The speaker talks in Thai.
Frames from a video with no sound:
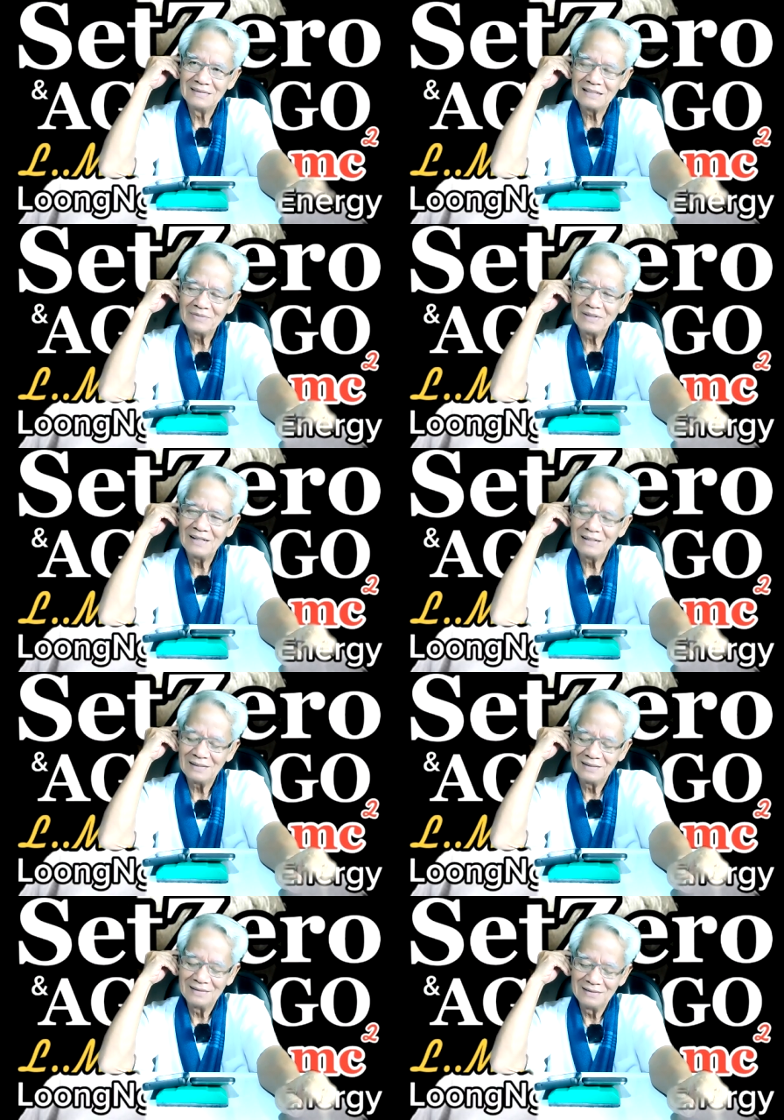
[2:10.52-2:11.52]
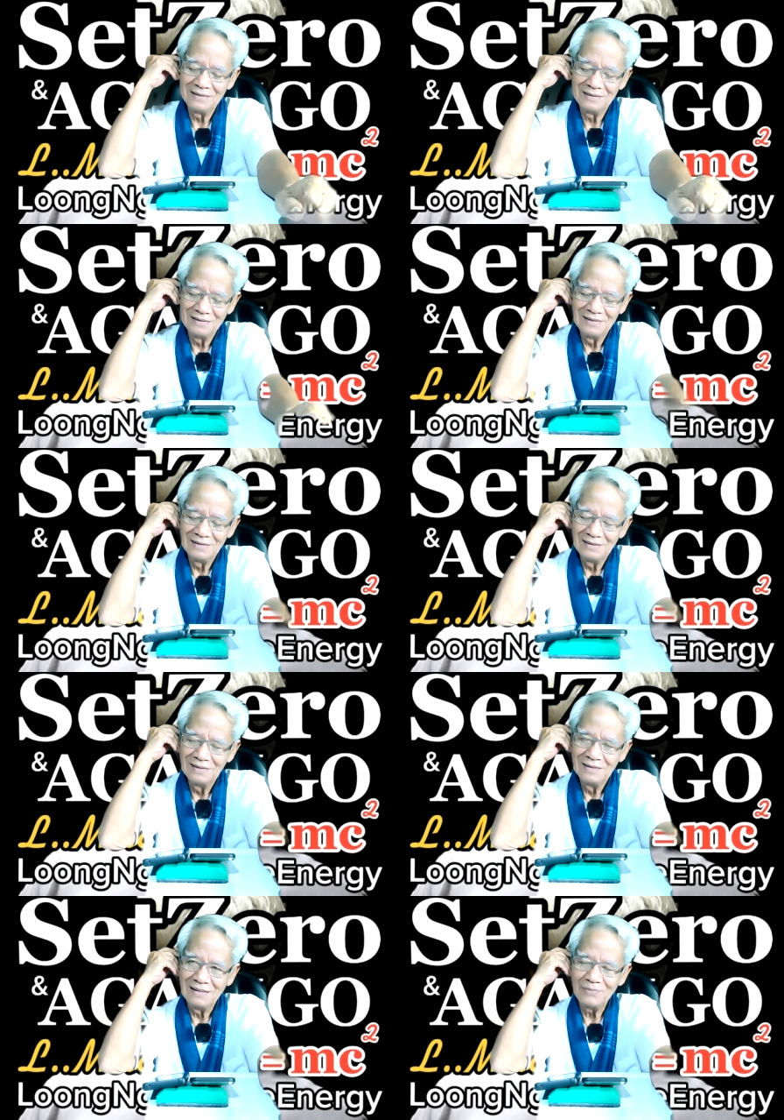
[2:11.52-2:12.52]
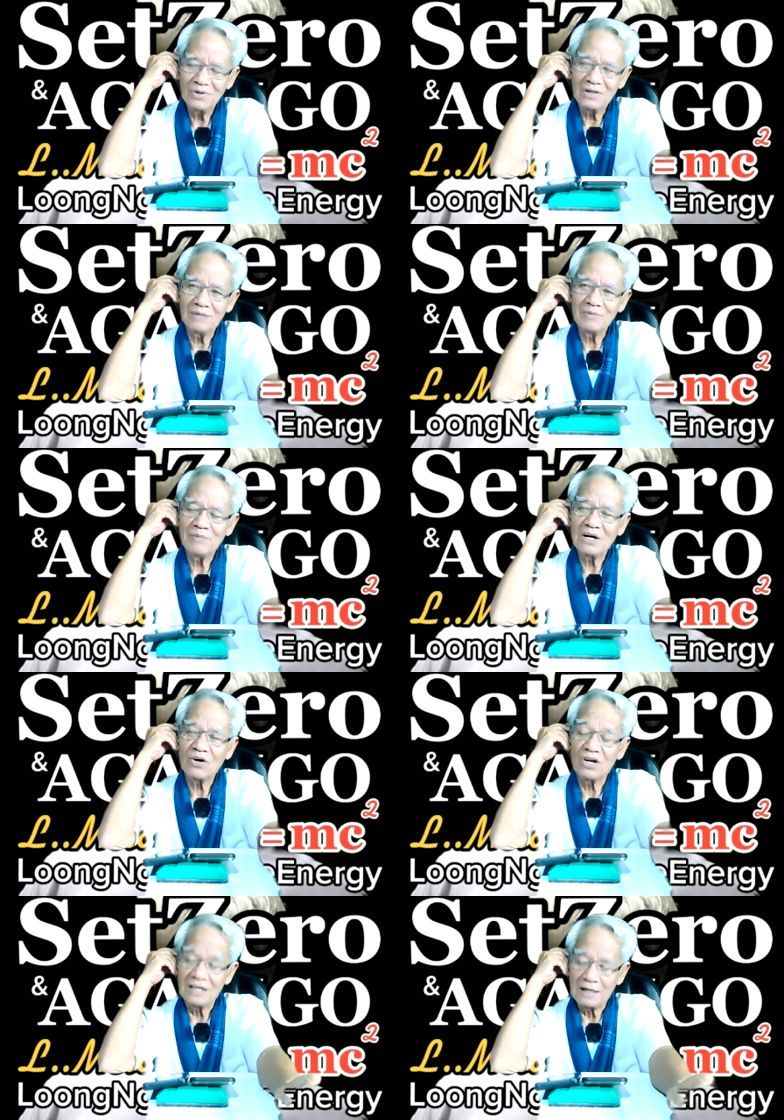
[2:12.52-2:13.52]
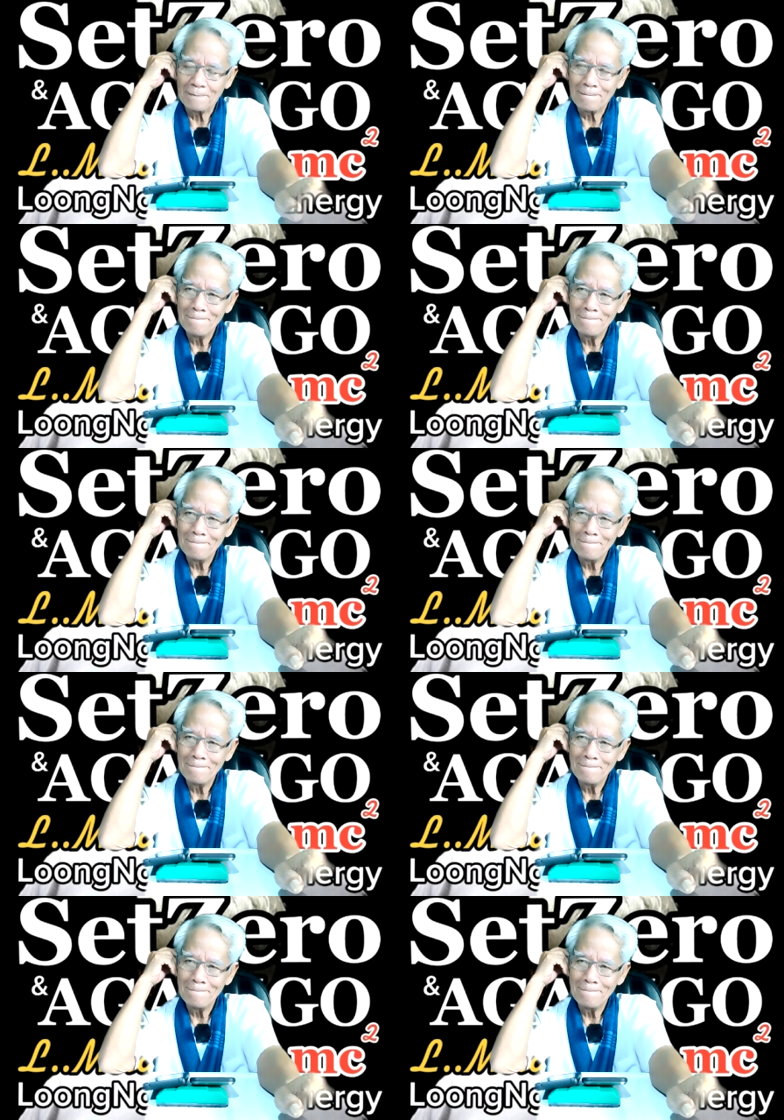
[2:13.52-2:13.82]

ใช่ไหมครนะเพราะเกิดมามาก่อนดับ